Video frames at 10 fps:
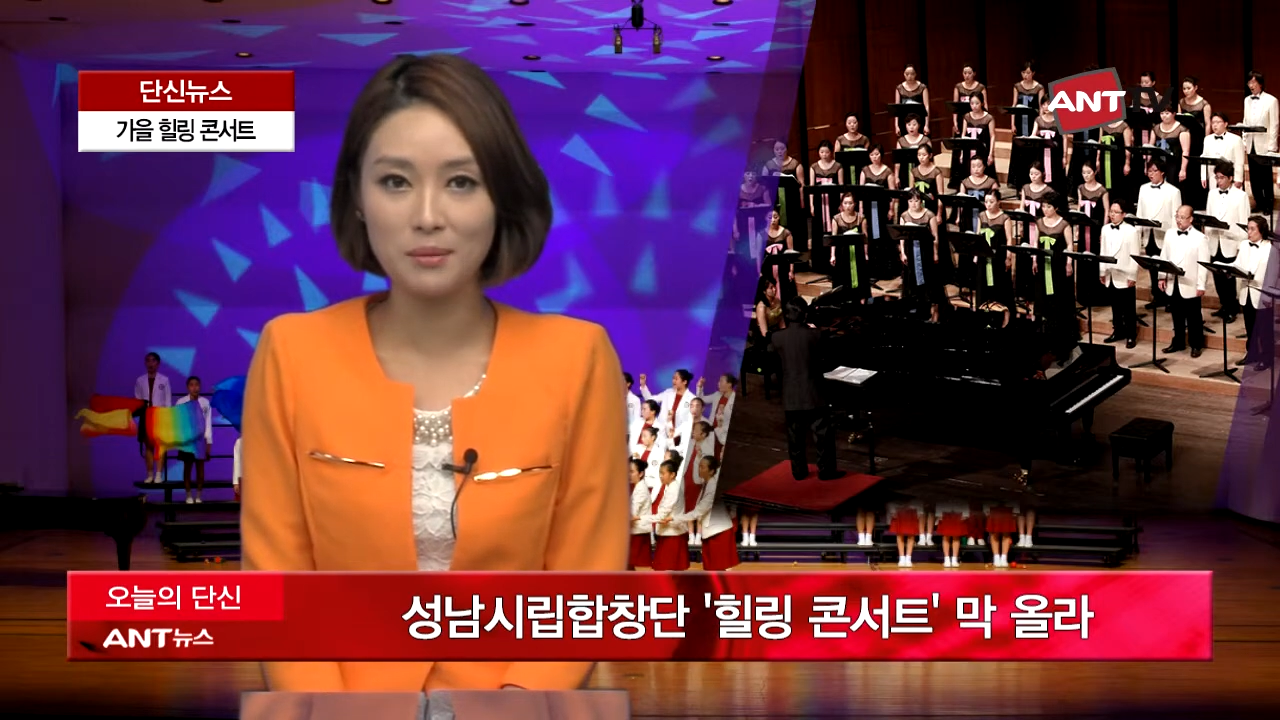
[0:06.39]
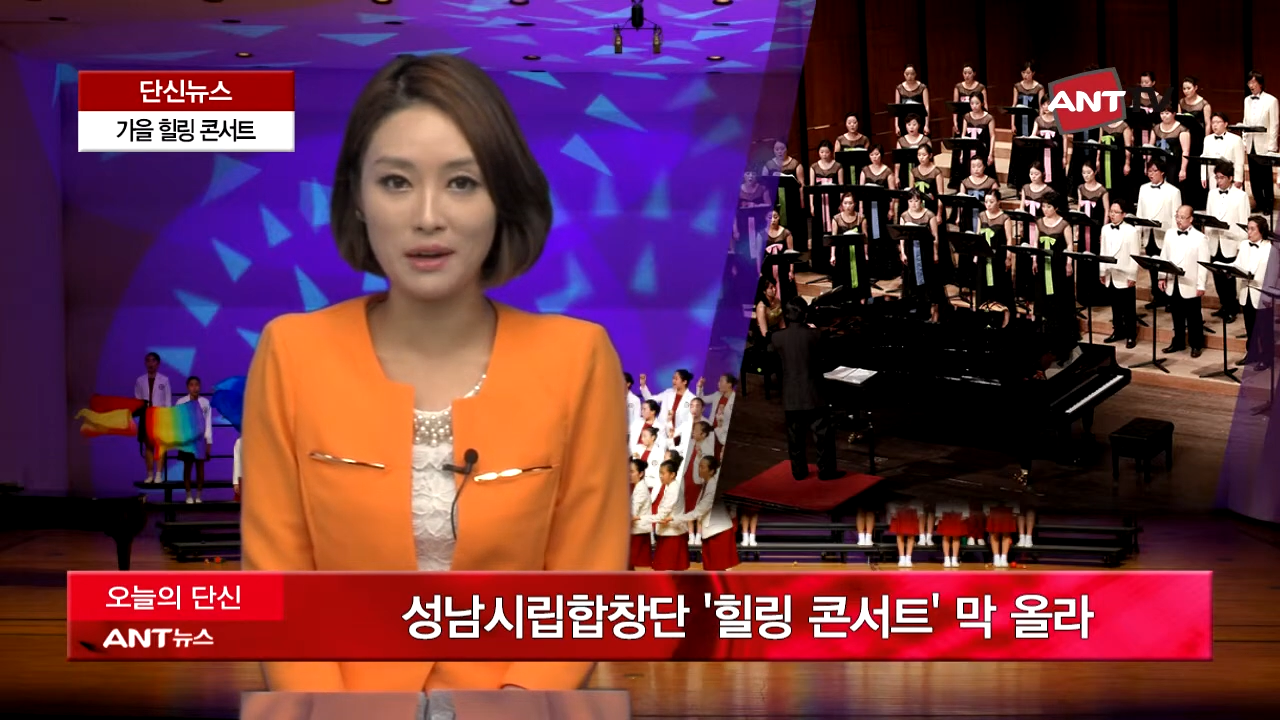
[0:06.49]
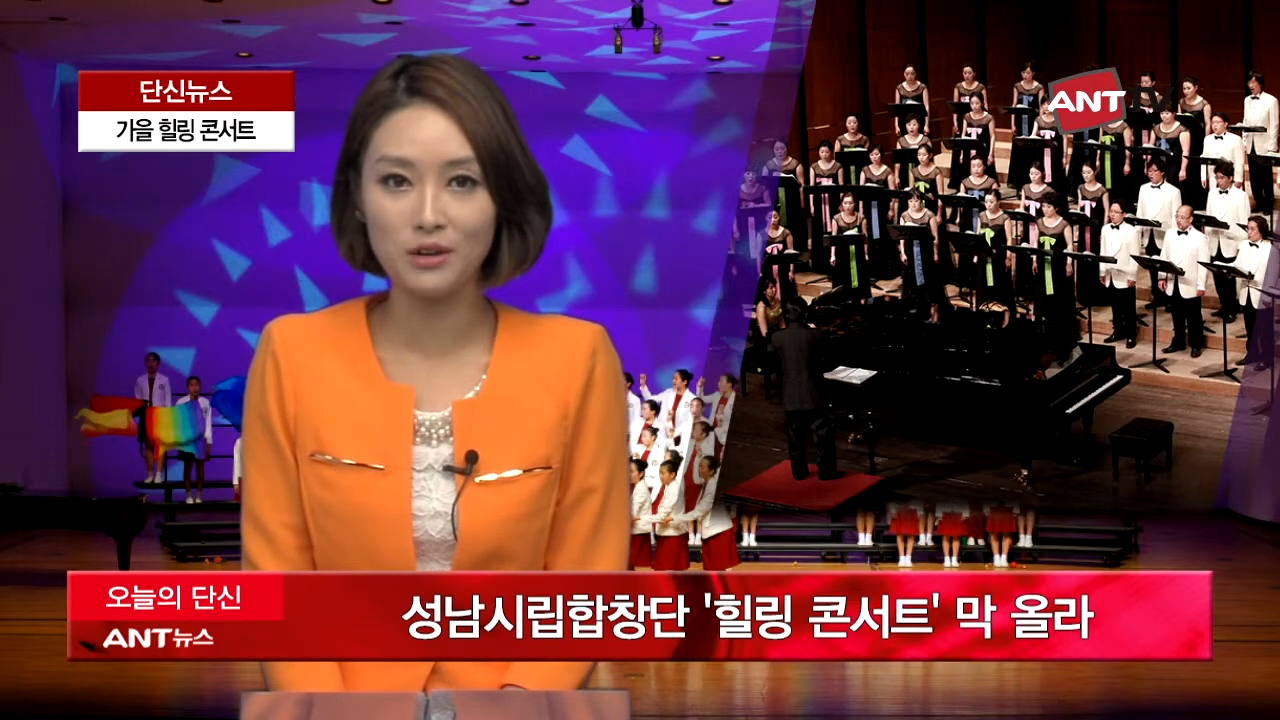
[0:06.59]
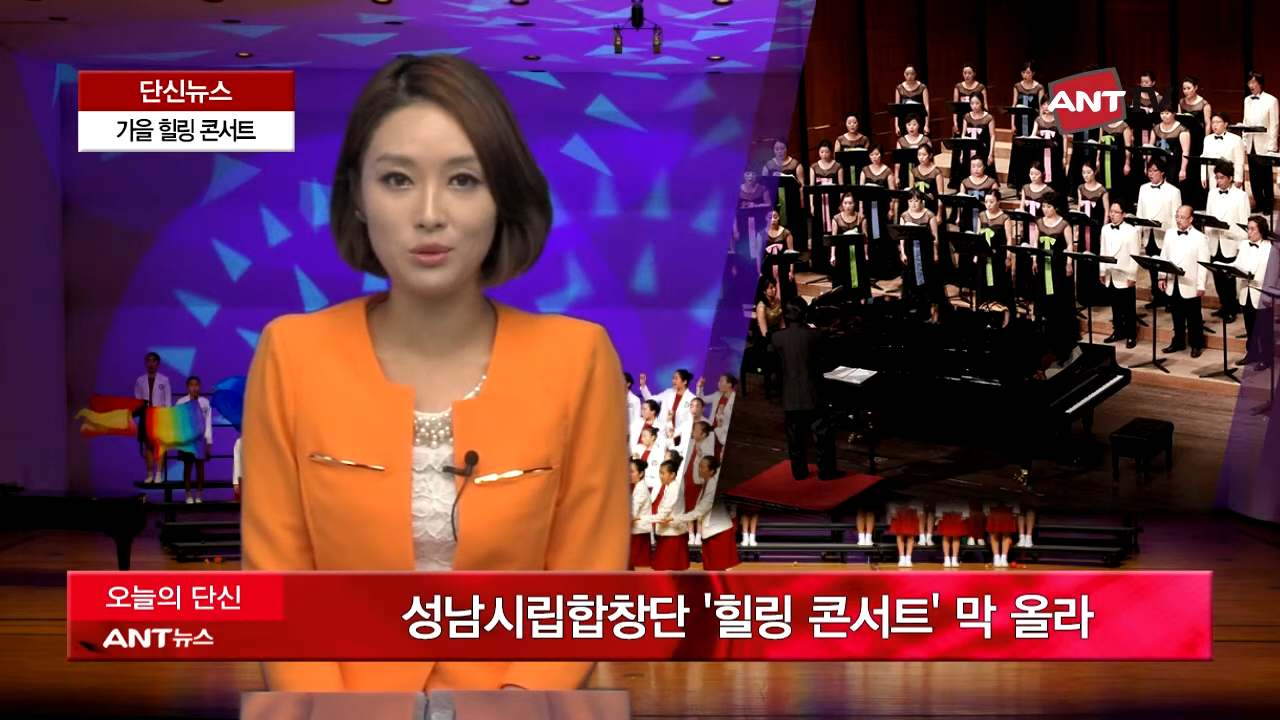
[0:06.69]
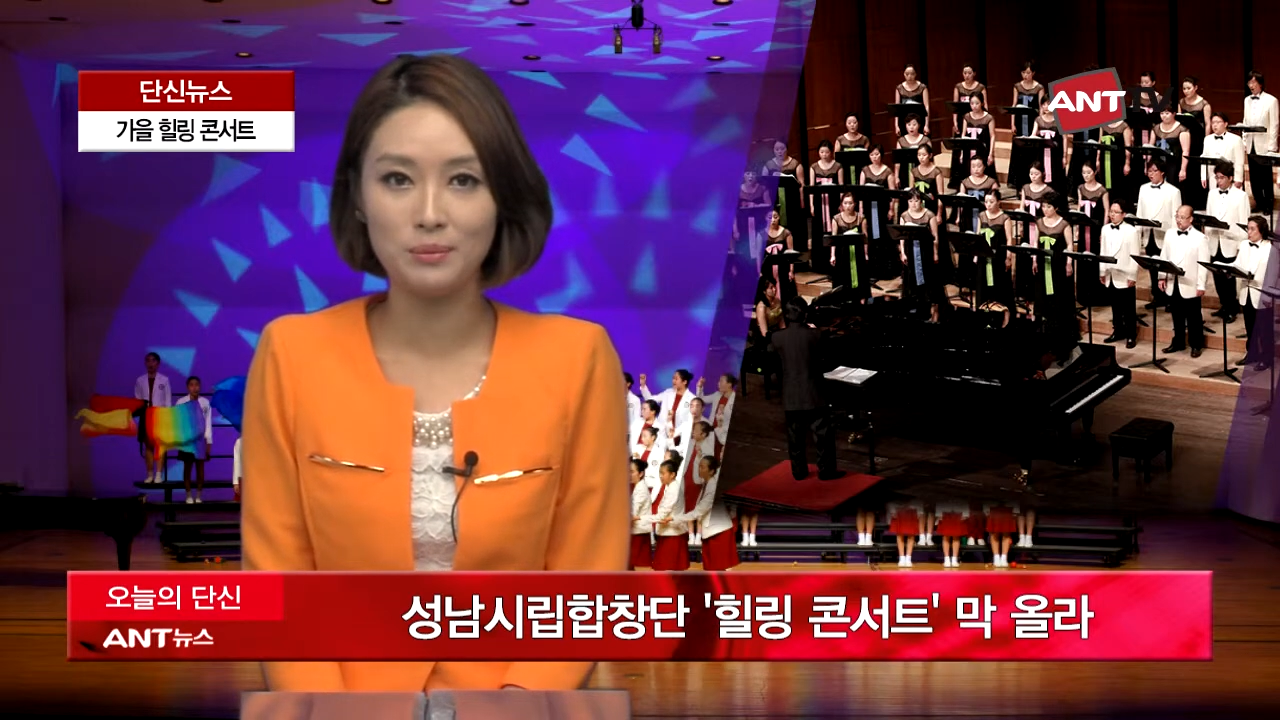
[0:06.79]

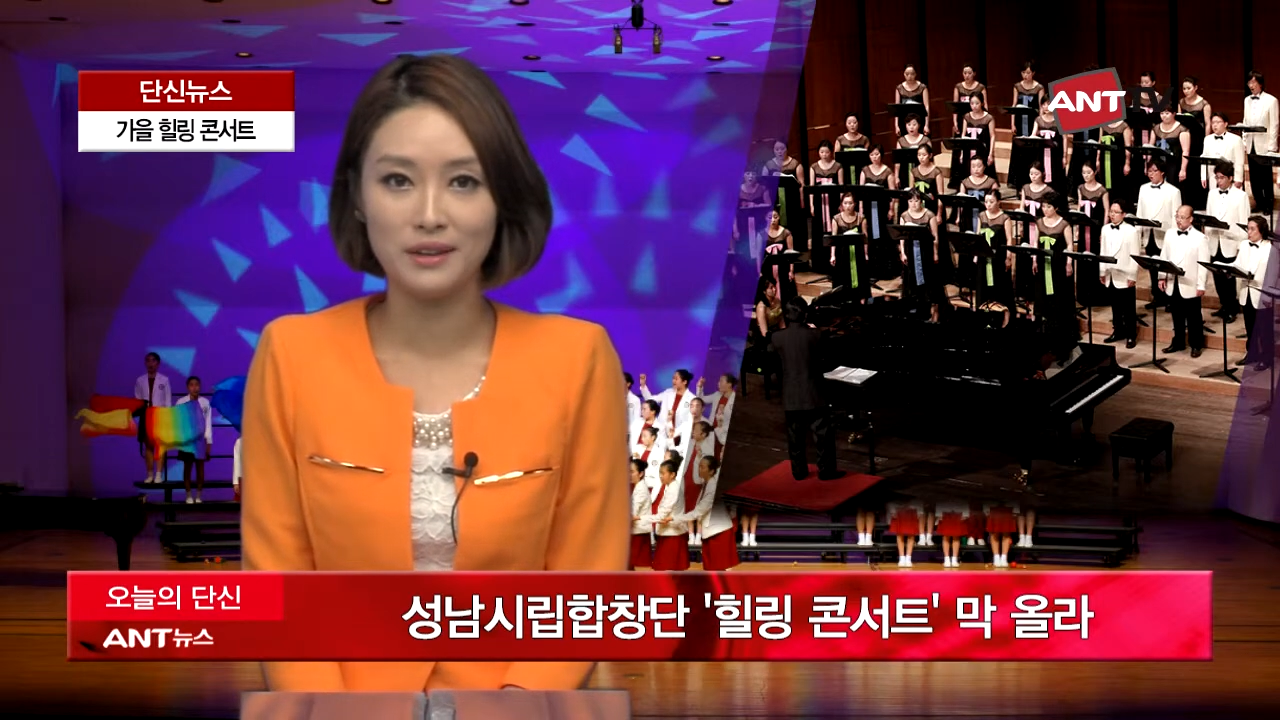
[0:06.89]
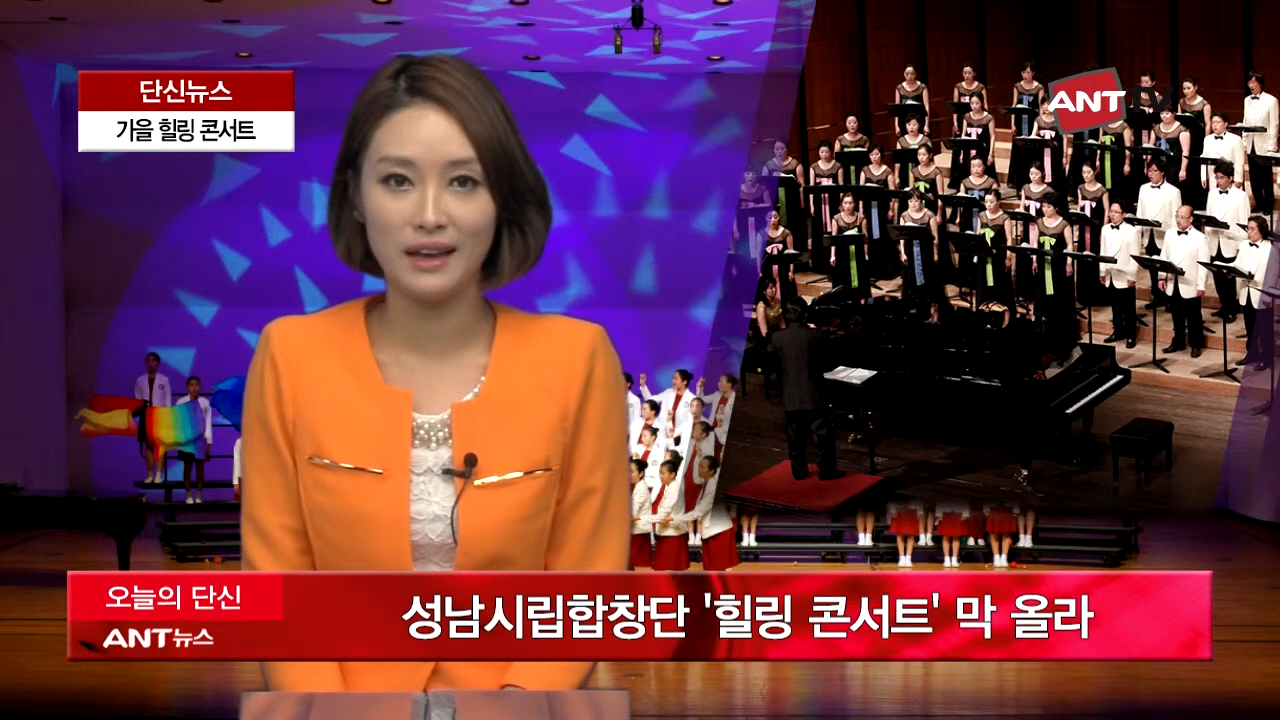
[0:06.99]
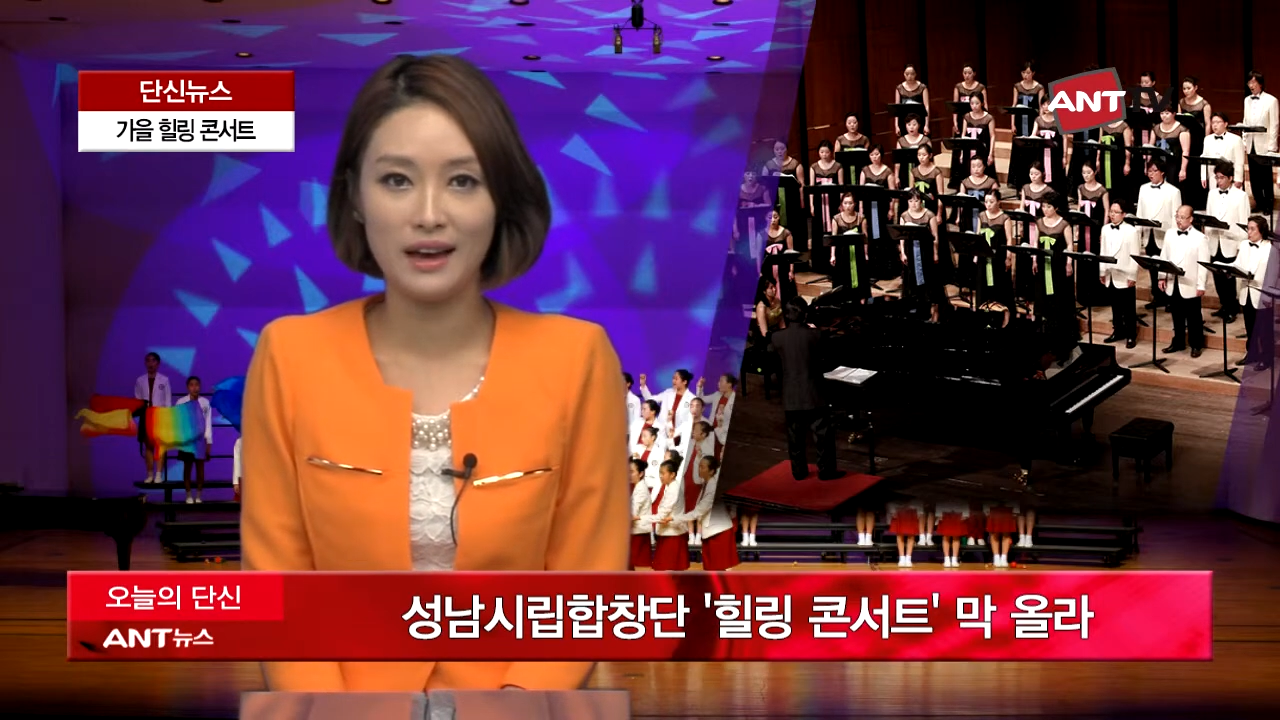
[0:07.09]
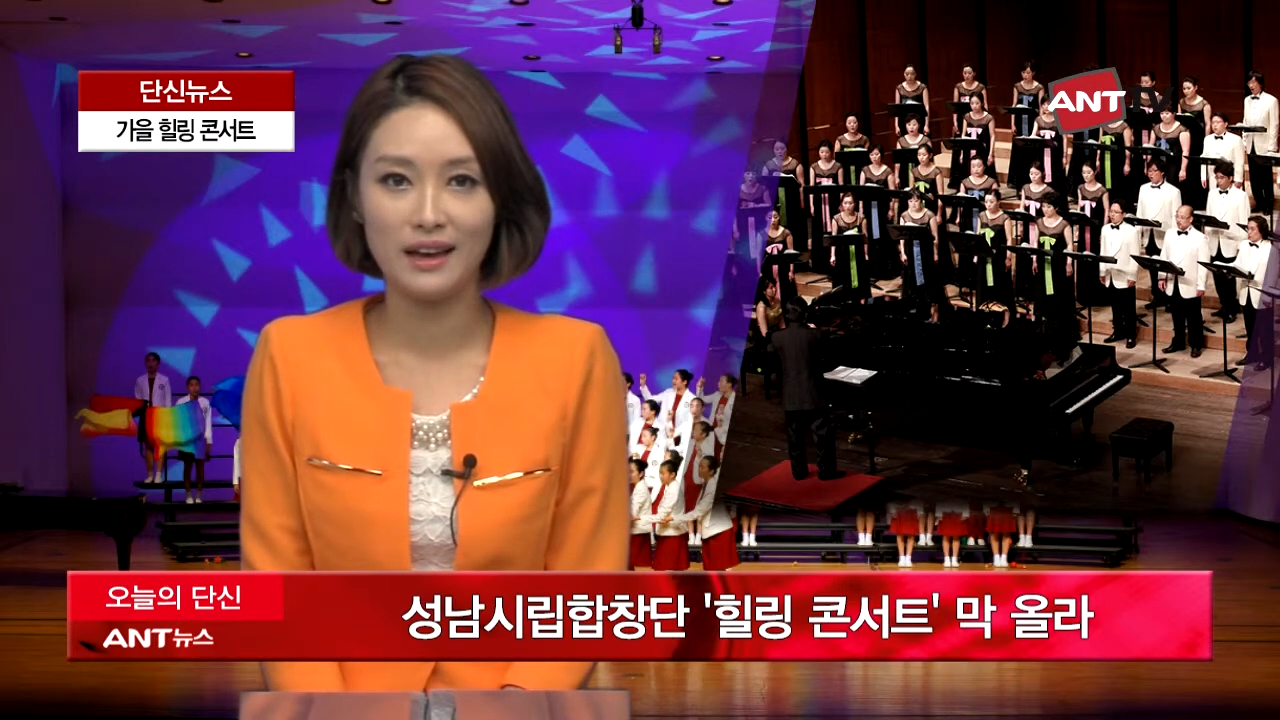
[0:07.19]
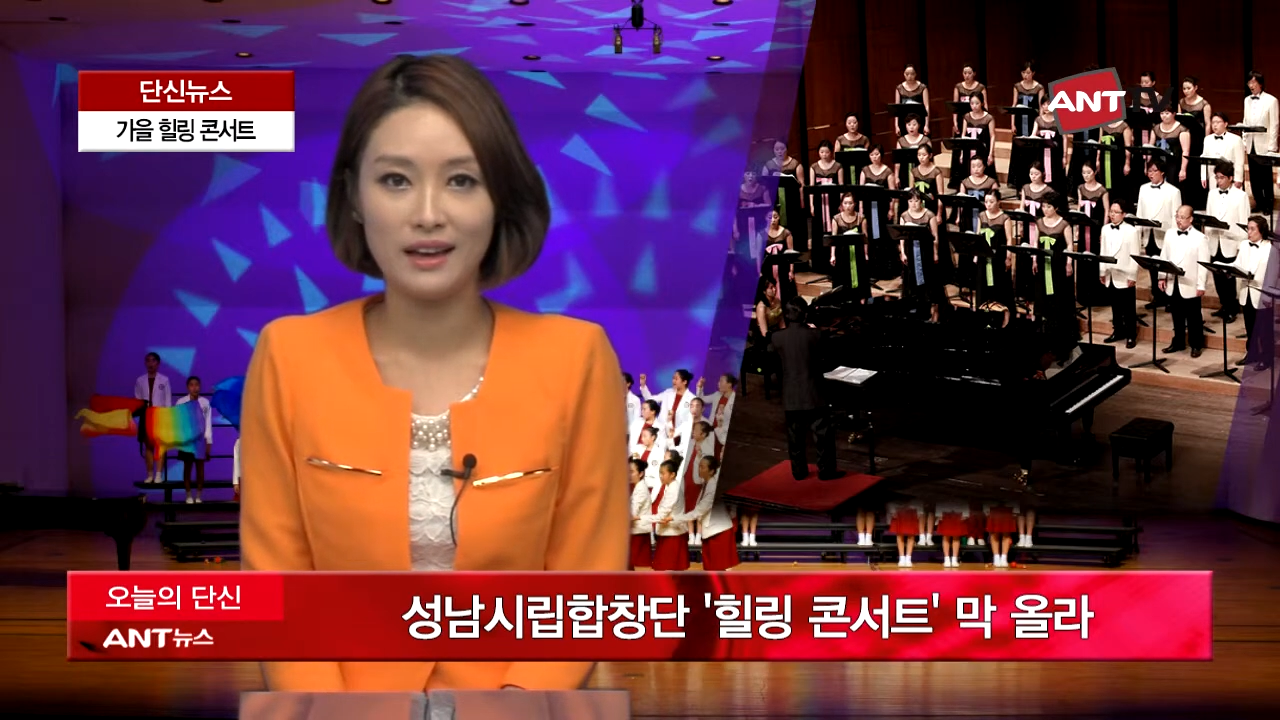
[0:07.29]

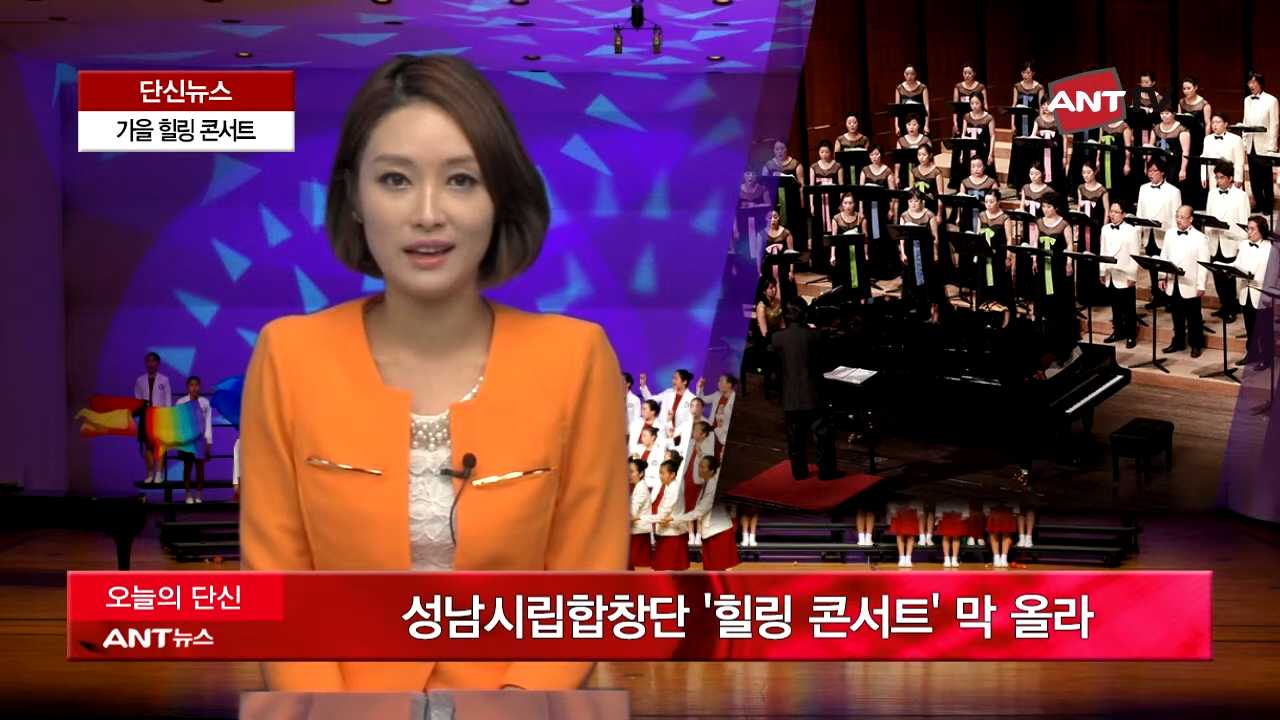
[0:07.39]
마련됩니다.